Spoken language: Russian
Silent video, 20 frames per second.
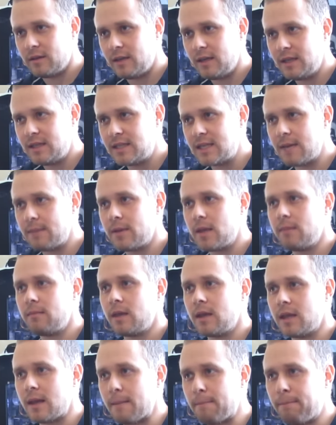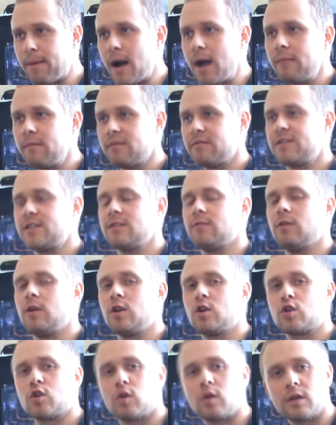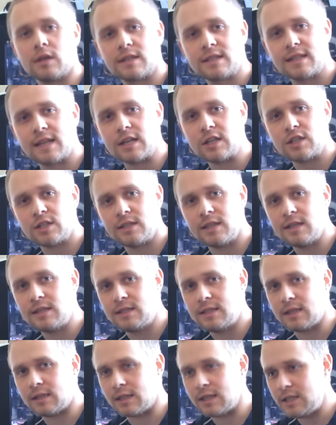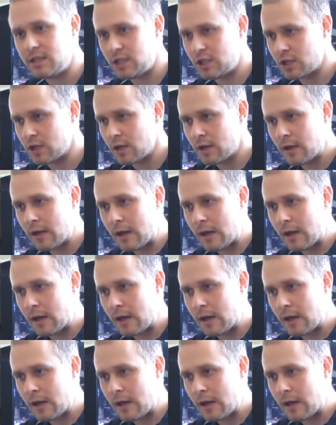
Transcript: И тем не менее, бам, всего лишь около 160 тысяч